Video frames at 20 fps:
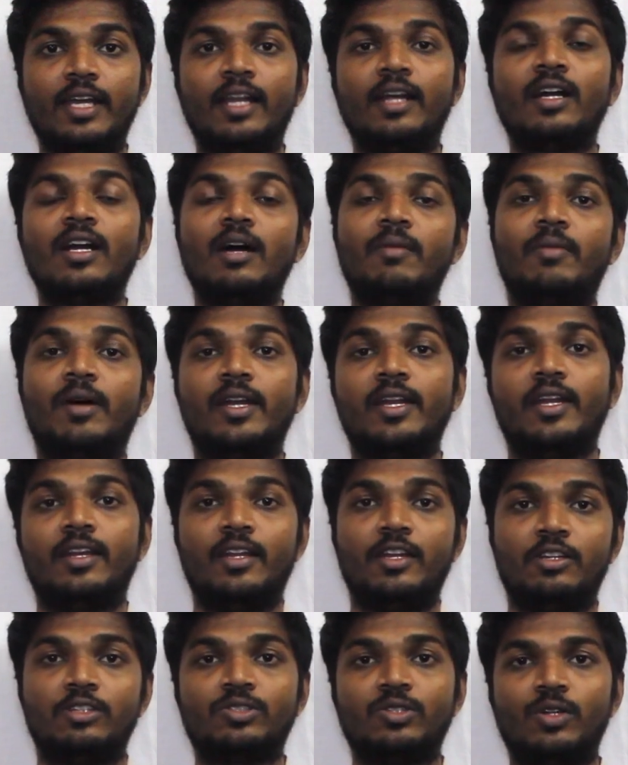இலங்கா மானியன்
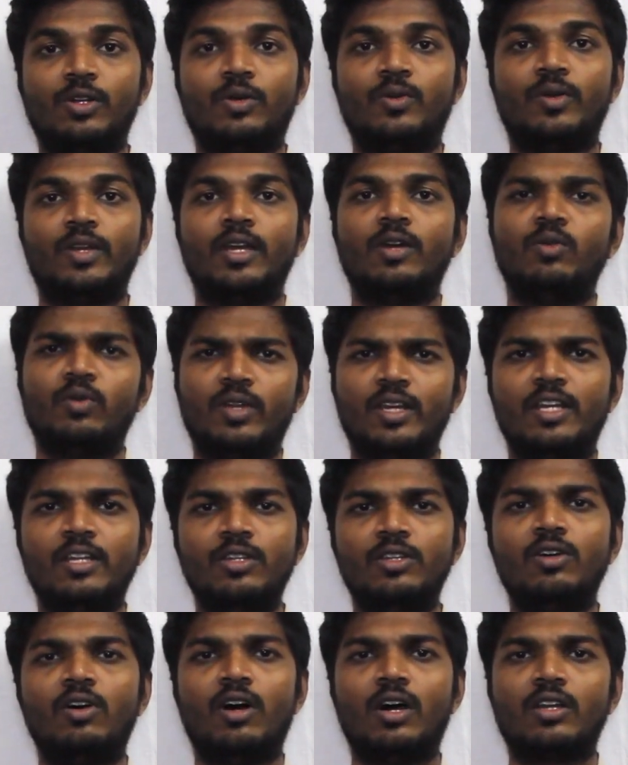என்று சொல்லக்கூடிய ஒரு
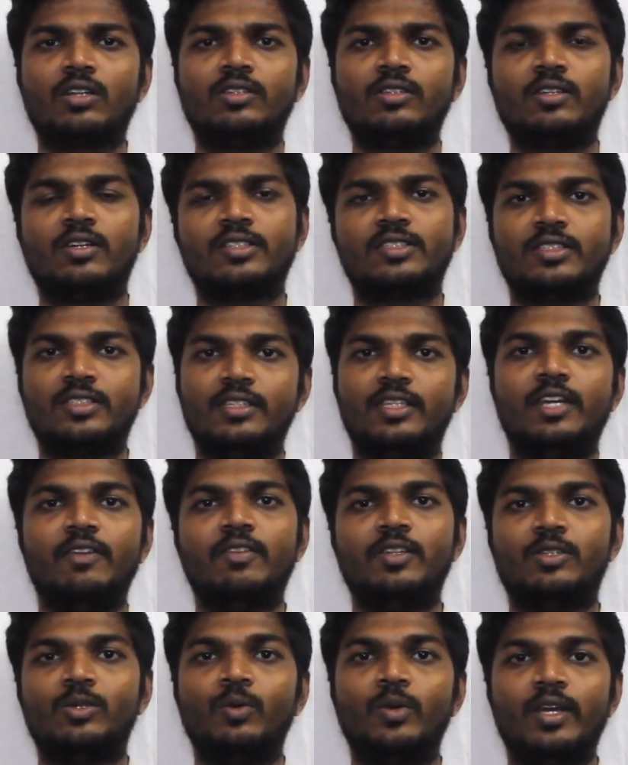ஹிந்து ஆர்த்தடாக்ஸ்
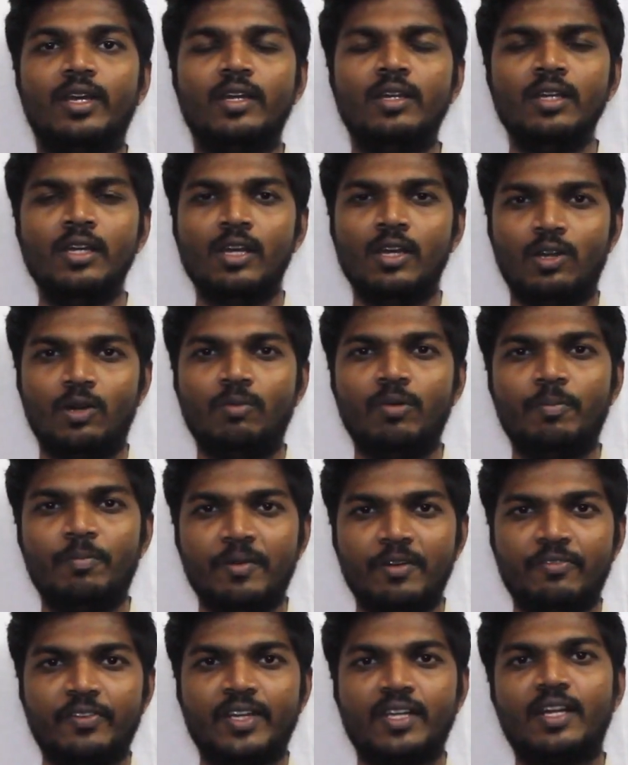தெய்வத்தினுடைய ரொம்ப
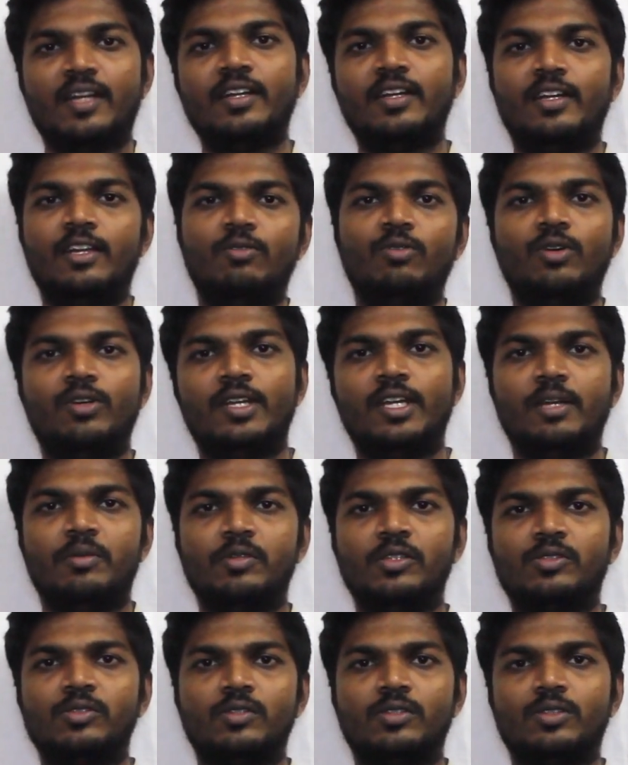பர்ஃபெக்டான டிவோட்டி
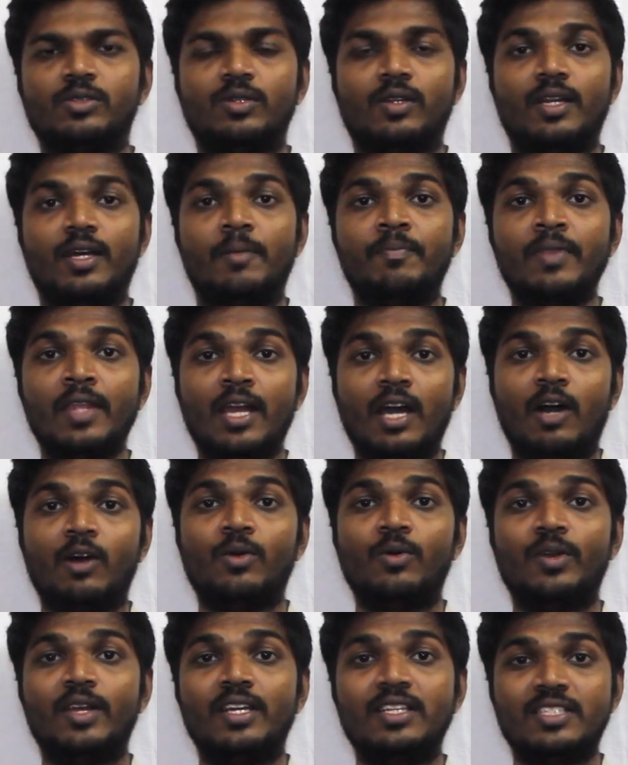அப்படின்னு சொல்லிட்டு சொல்லலாம்
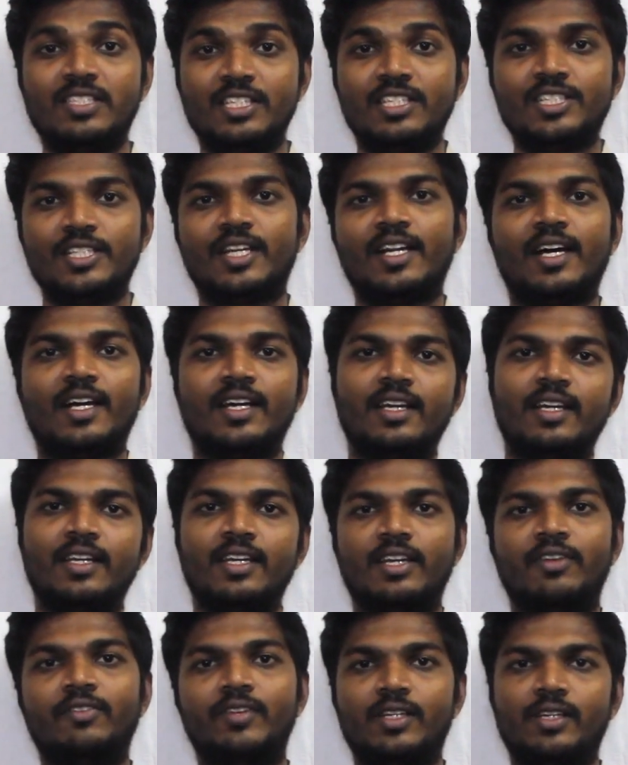அவருடைய சீஷராக
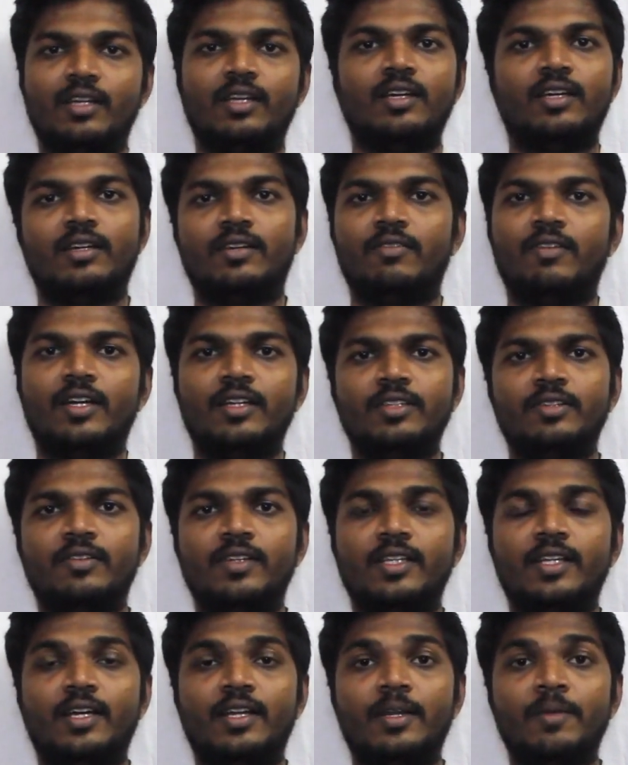இவர் வாழ்ந்து
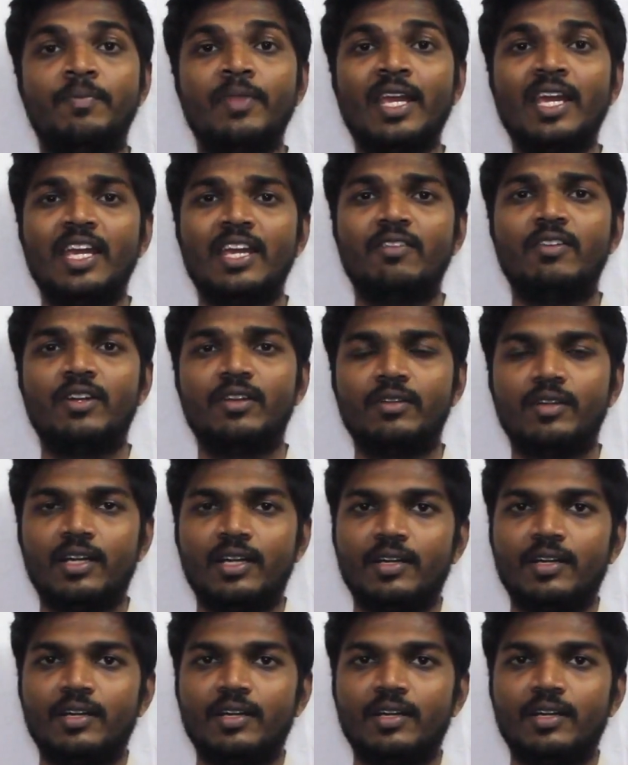வந்தார் இவர்